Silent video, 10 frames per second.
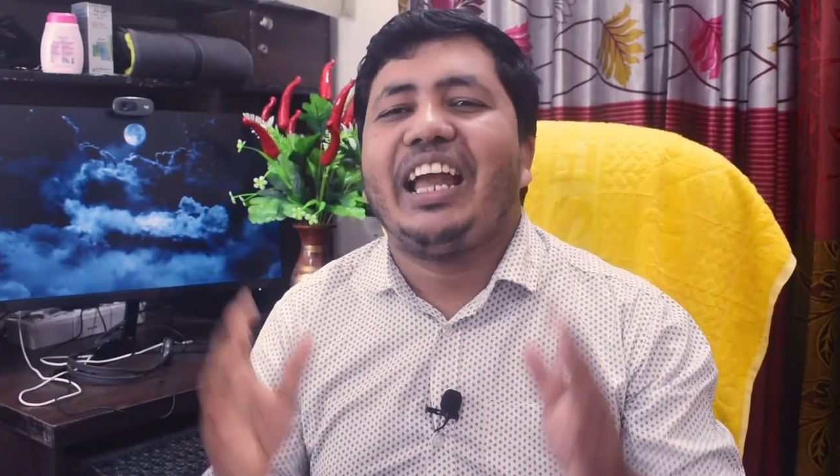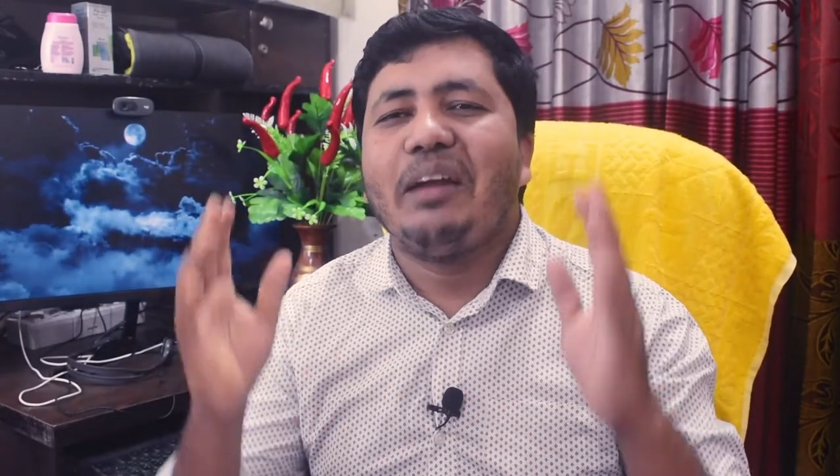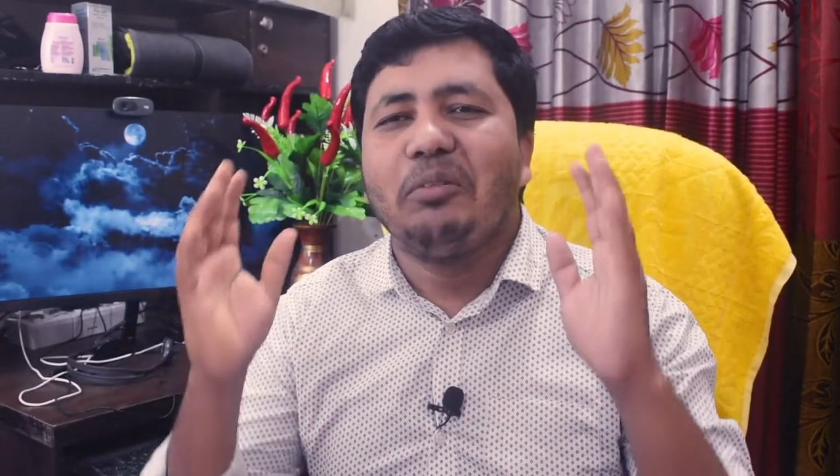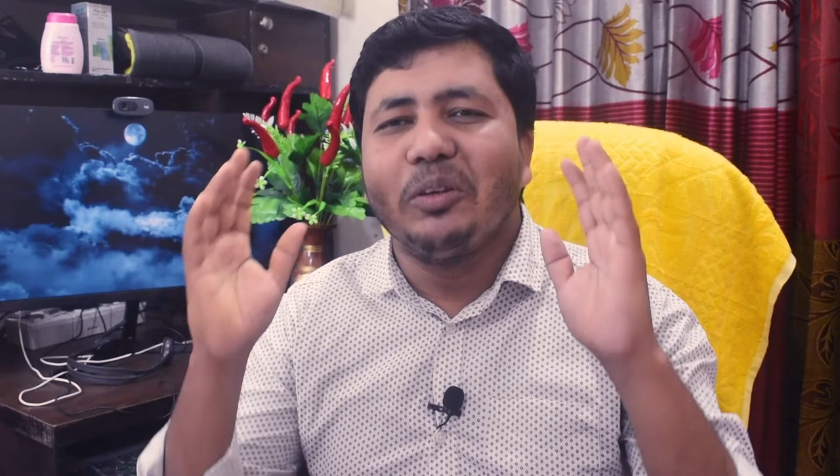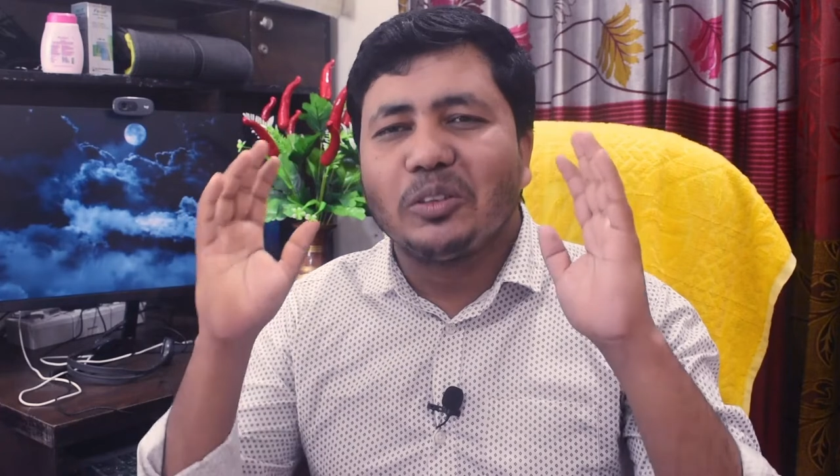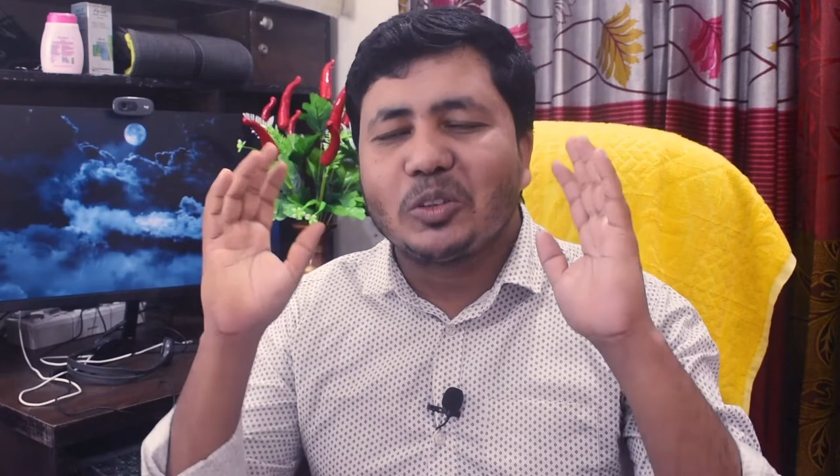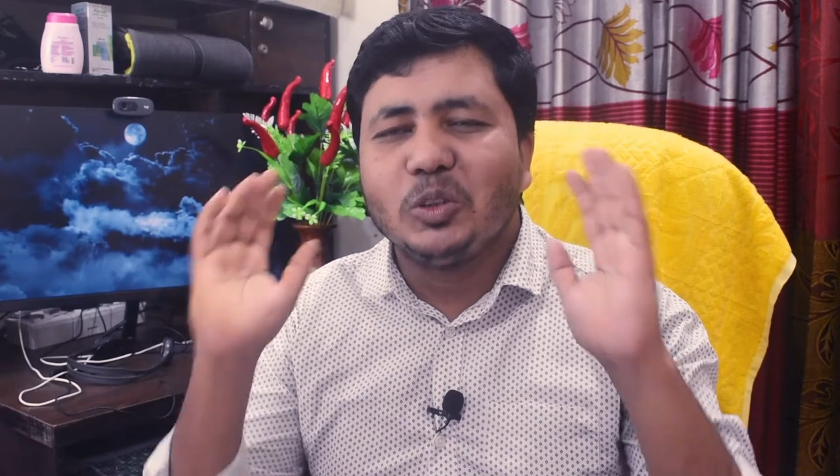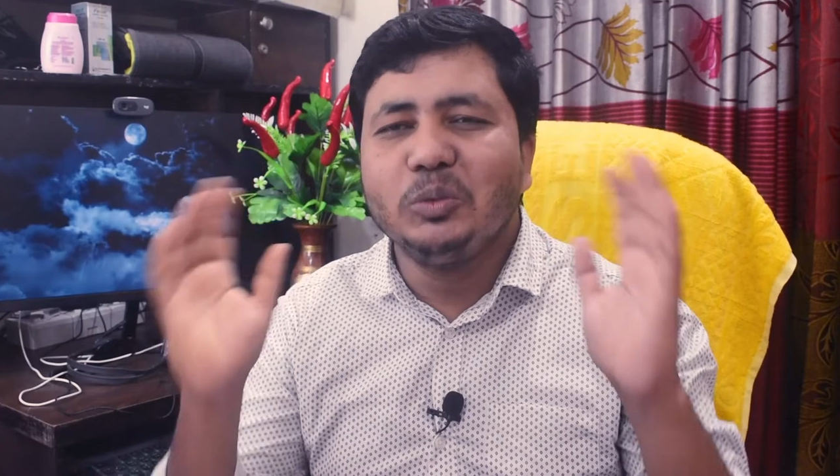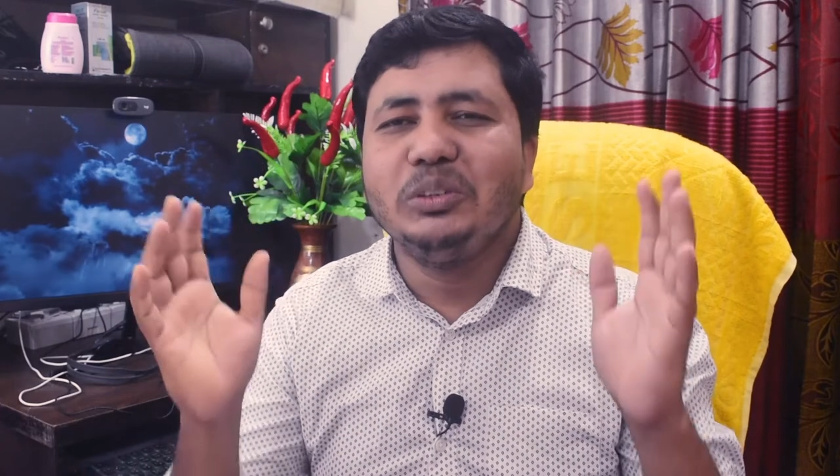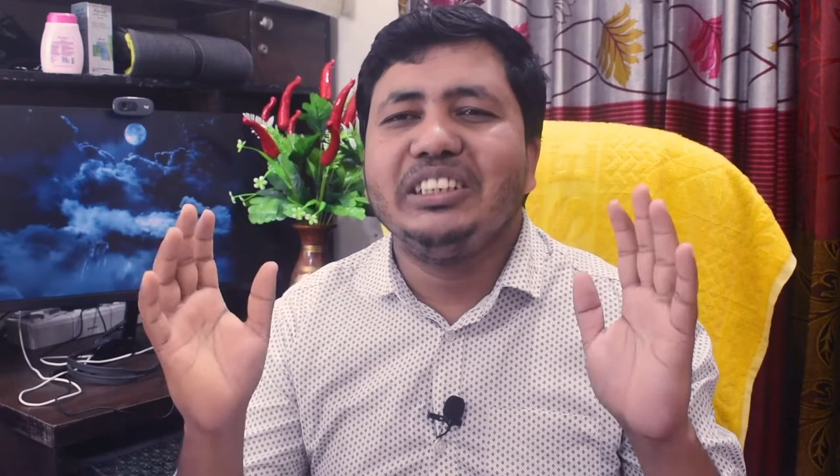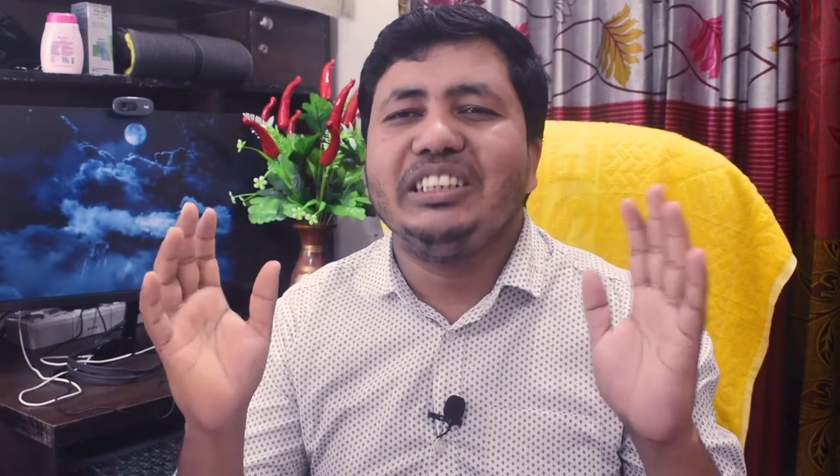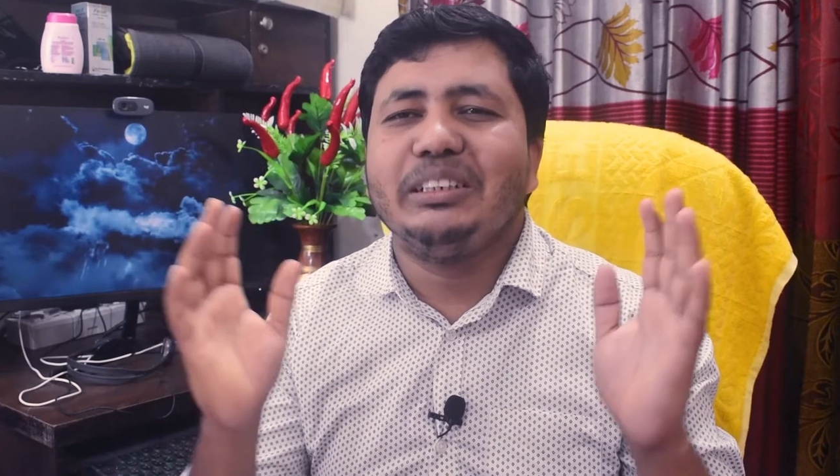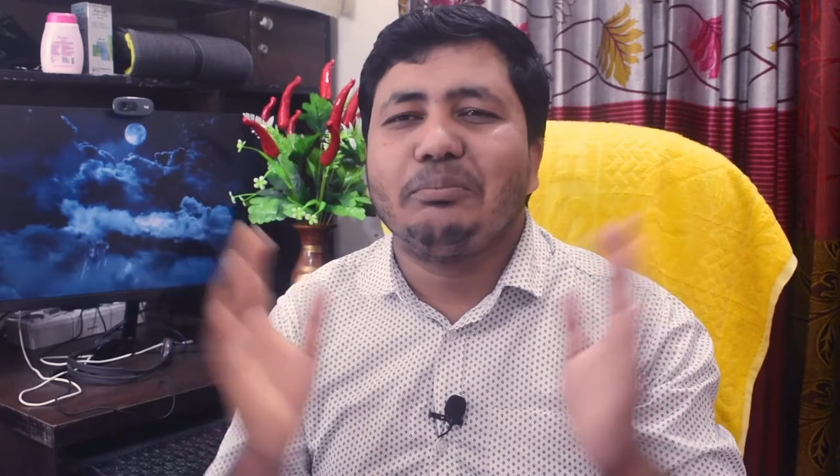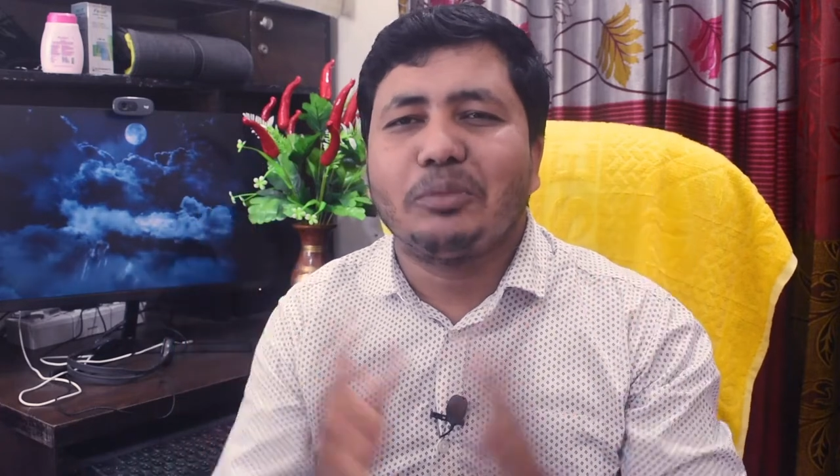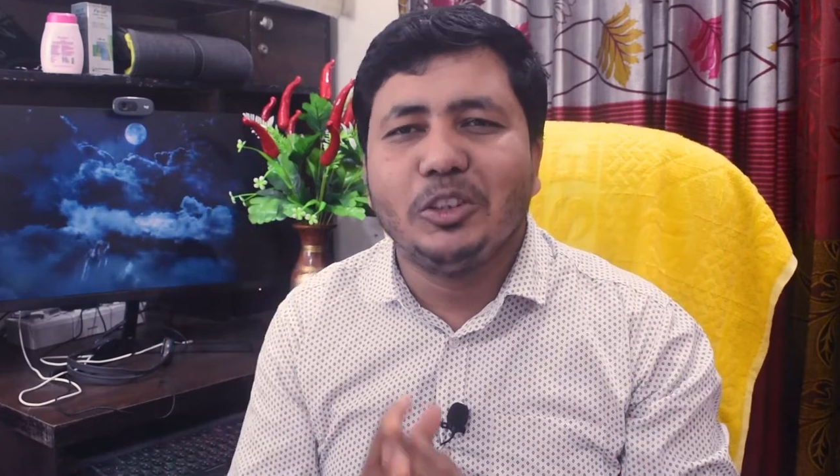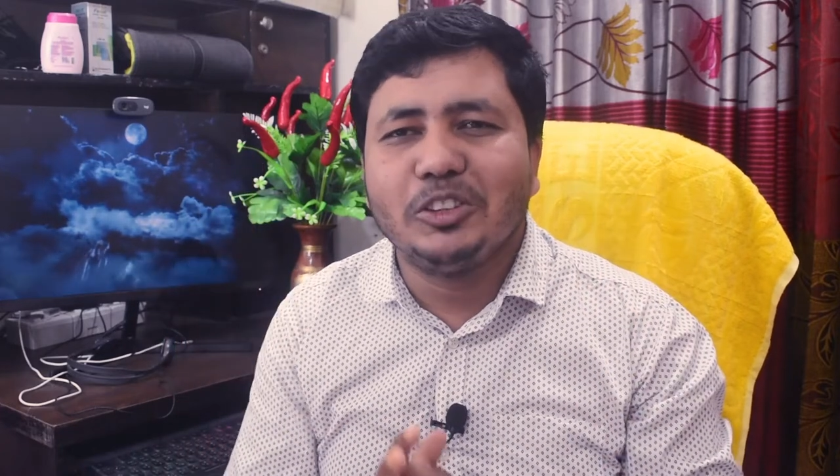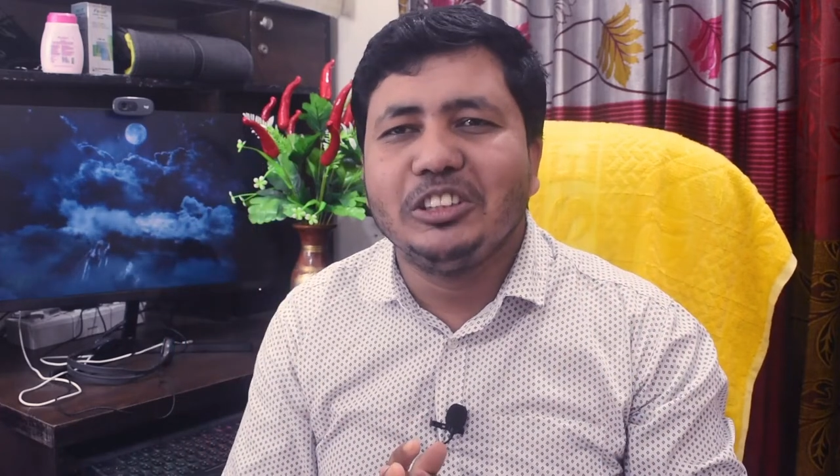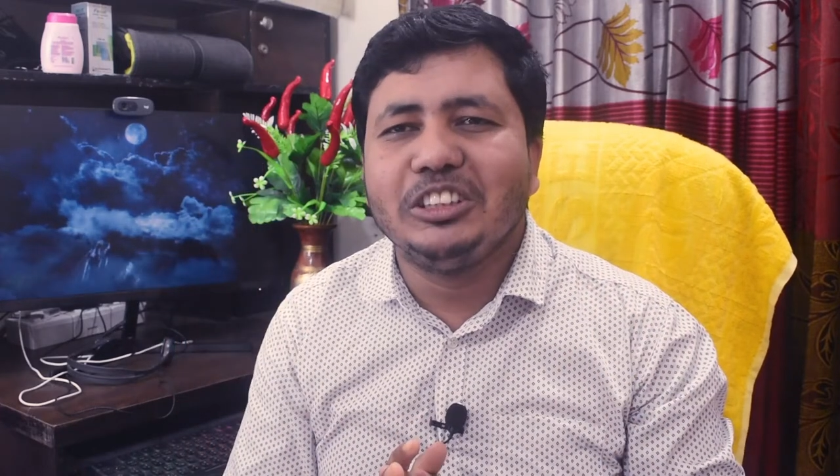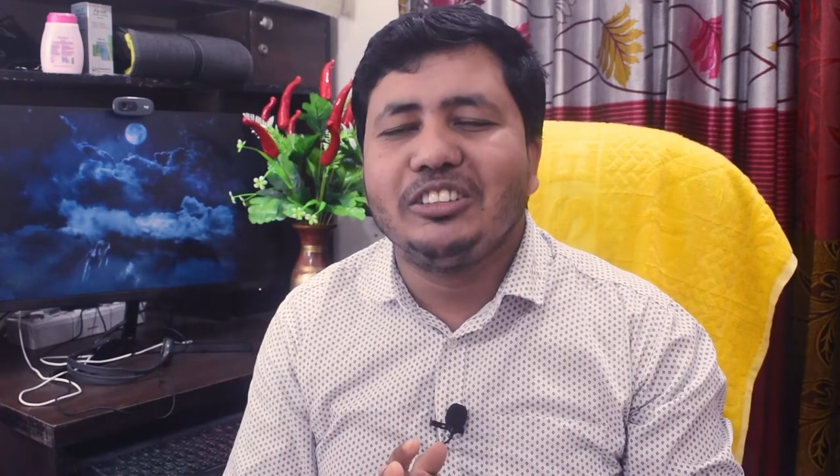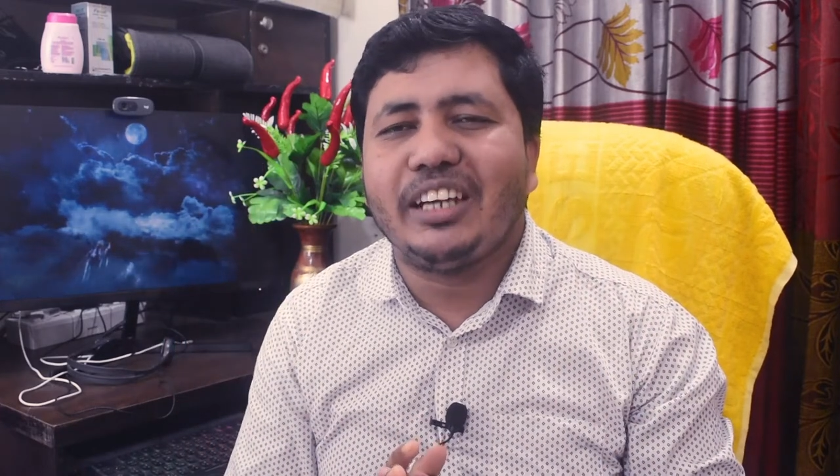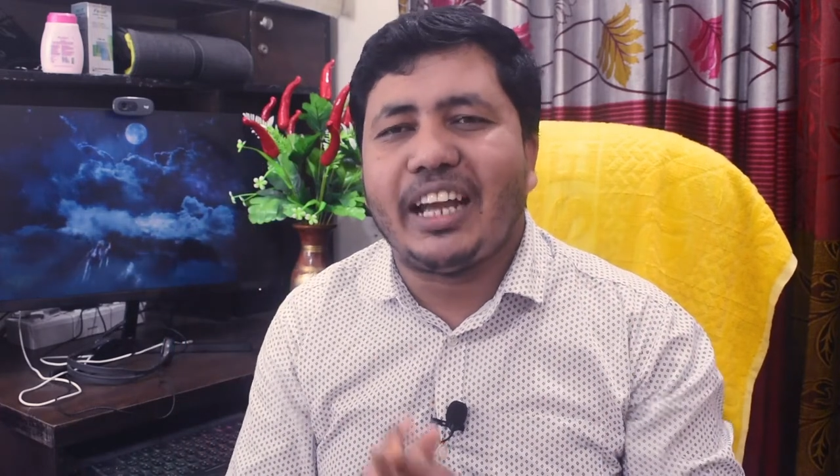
এবং খুবই প্রয়োজনীয়